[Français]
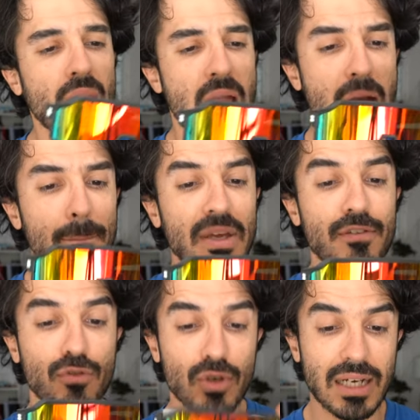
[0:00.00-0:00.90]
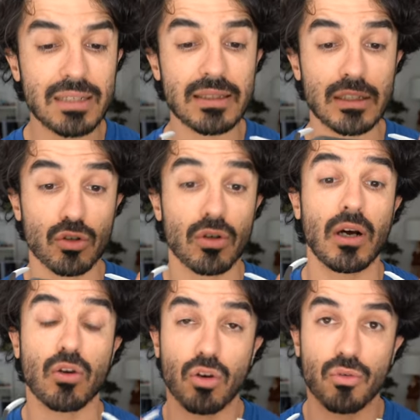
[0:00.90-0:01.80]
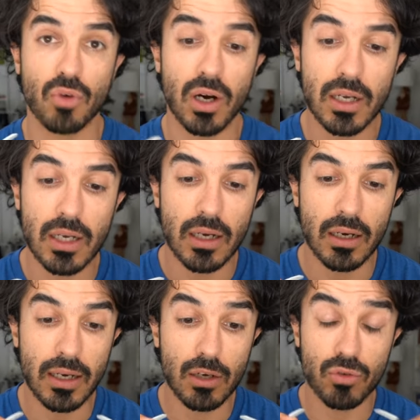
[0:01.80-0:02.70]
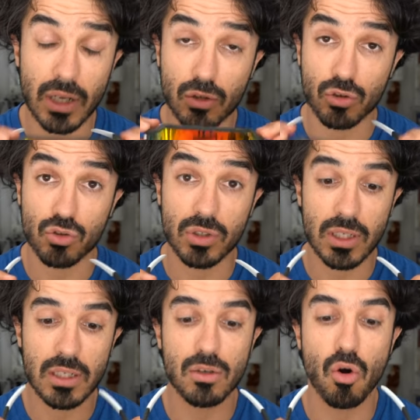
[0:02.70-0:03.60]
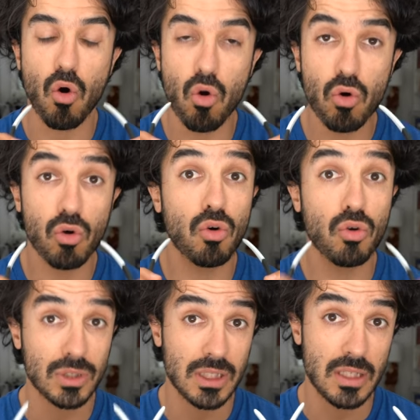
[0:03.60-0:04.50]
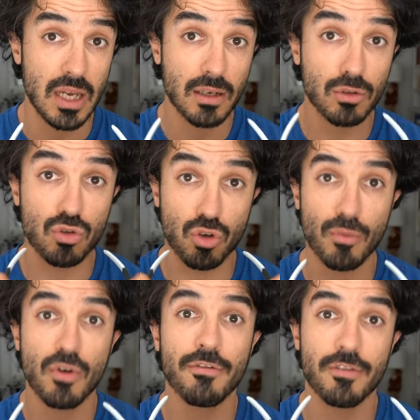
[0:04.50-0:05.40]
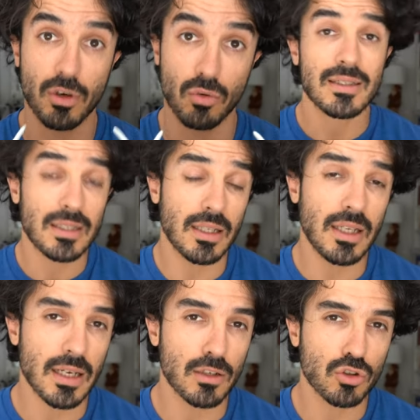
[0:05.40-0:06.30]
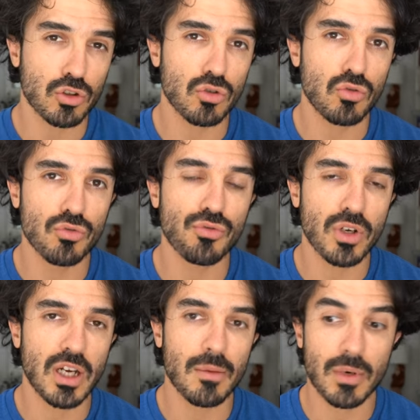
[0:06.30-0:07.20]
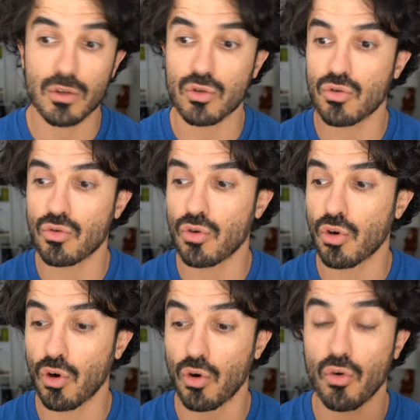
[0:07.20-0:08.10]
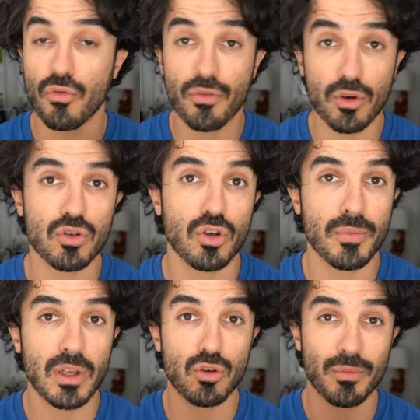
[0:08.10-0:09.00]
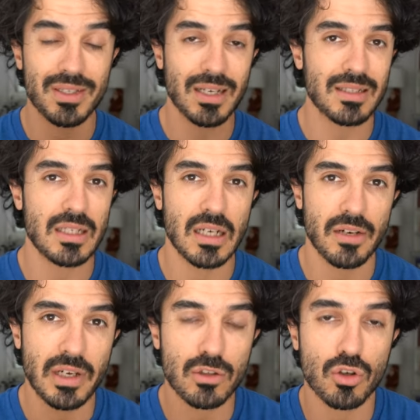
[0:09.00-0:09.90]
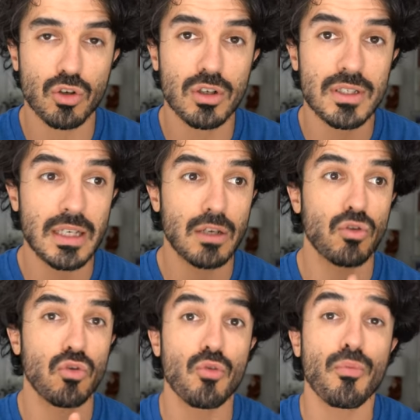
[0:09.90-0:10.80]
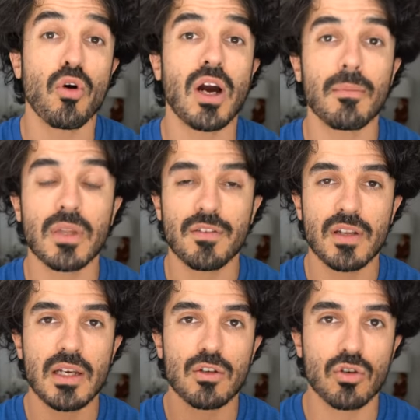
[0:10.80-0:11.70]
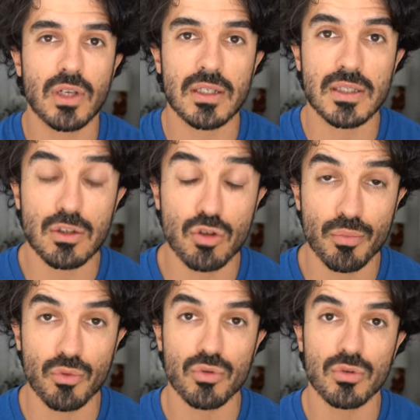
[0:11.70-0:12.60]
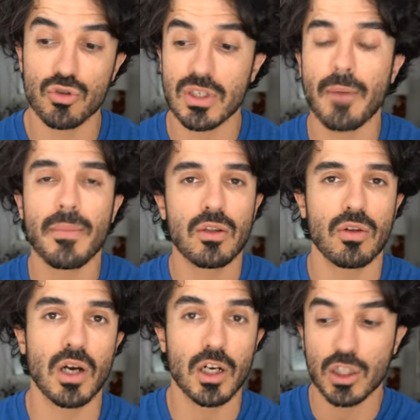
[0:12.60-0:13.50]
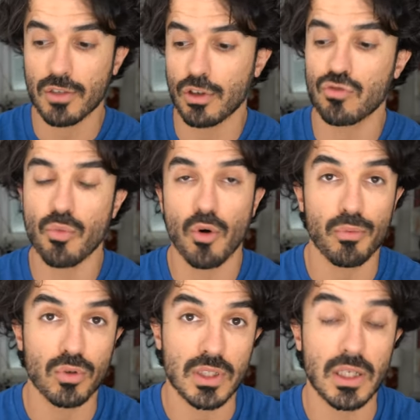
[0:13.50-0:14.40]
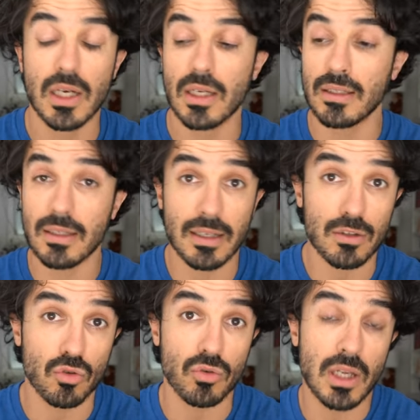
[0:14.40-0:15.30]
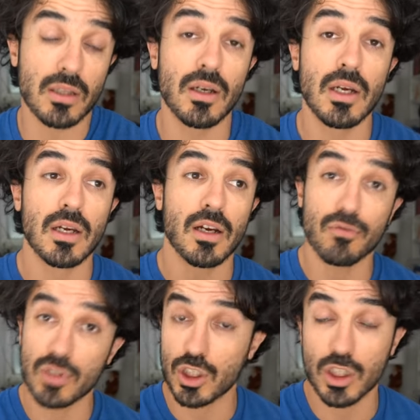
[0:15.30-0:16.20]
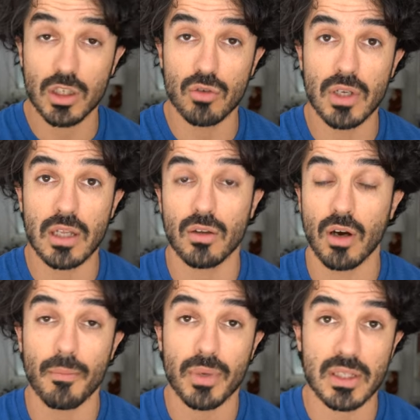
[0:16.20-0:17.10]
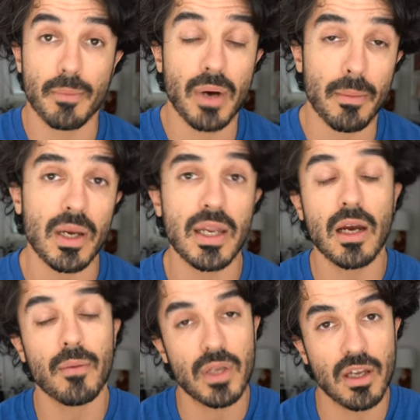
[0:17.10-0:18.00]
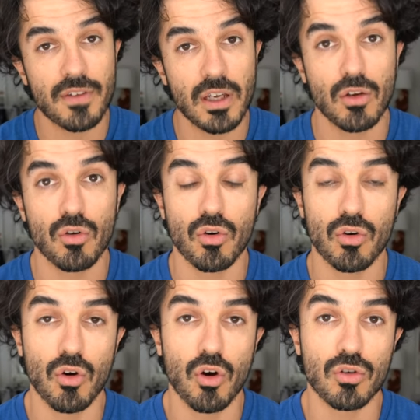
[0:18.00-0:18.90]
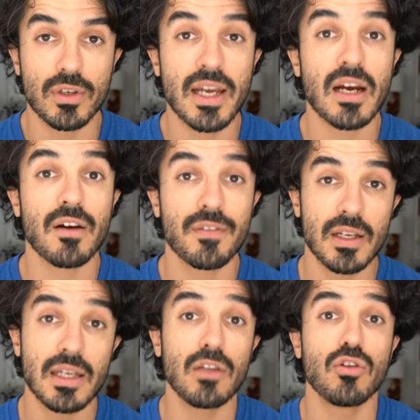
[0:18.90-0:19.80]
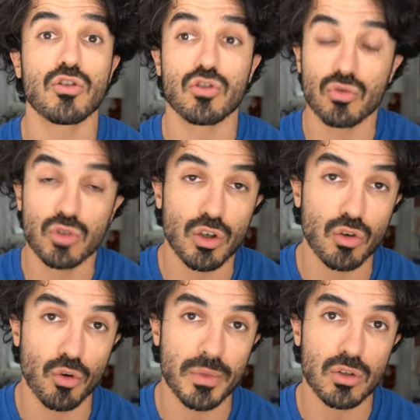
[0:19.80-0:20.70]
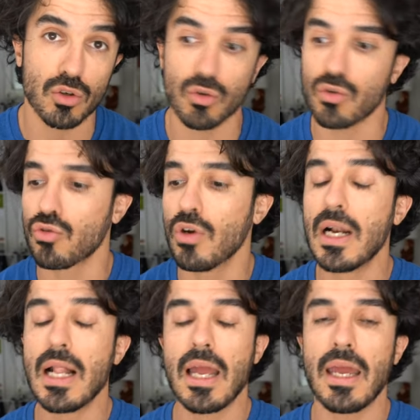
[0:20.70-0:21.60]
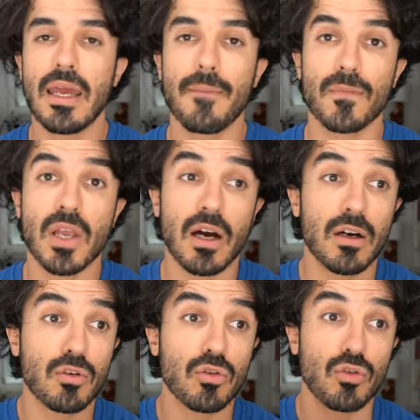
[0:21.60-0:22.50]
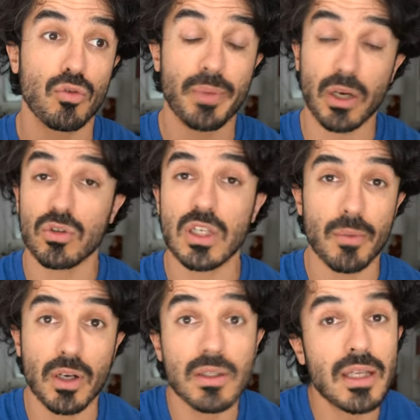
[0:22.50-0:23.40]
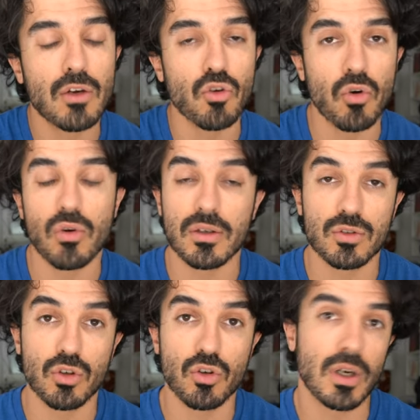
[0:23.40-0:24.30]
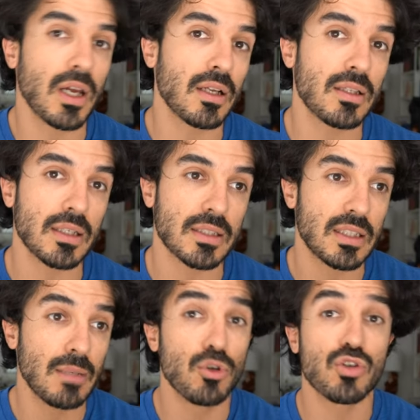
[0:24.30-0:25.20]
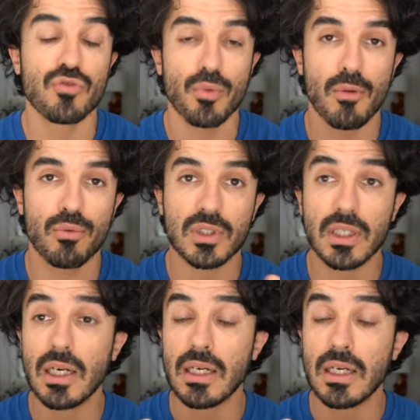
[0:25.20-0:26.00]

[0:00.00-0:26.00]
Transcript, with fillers: à mes Vulcans qui sont encore une fois les lunettes que j'utilise au quotidien sur mon vélo. Cette année il y a quelque chose de nouveau également sur le fonctionnement de mes articles avec SunGold, c'est que le programme d'affiliation n'existe plus. Jusqu'à maintenant, à chaque fois que je vous proposais des tests de lunettes, quand vous achetez des lunettes en passant par mes liens, ben, il y avait euh, un lien affilié, donc je touchais une commission dessus. Et quand euh, périodiquement, dès que SunGod les rendait accessibles, je vous proposais